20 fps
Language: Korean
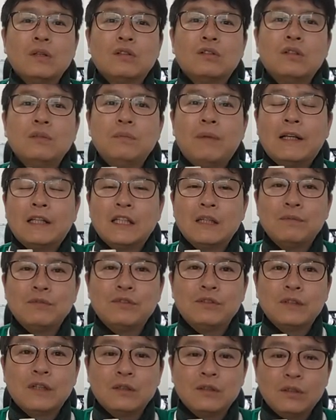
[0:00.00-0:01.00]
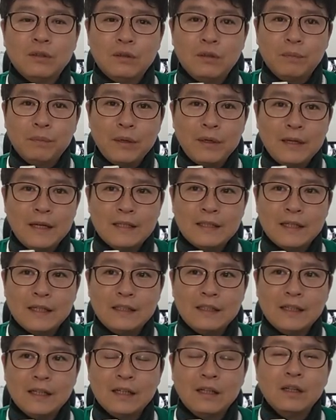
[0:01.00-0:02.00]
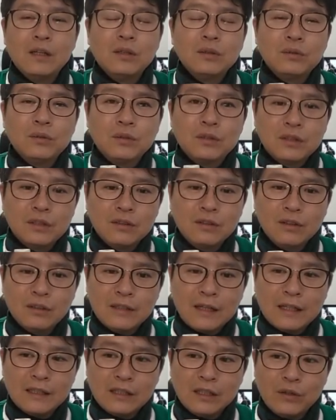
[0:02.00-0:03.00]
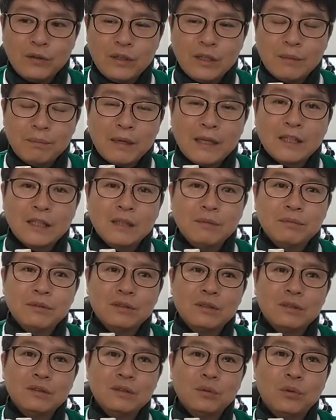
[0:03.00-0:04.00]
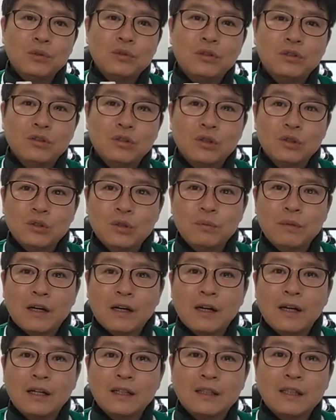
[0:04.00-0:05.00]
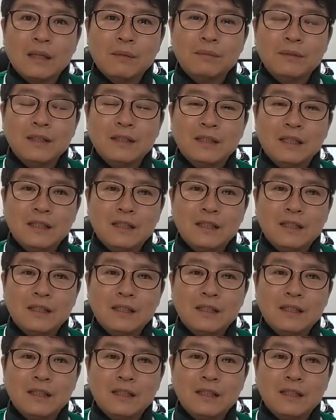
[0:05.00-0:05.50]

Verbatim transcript: 반기부스가 더 편하지 않냐? 또 그런 건 아니에요. 왜냐면 반기부스는 고정력이 좀 약하기 때문에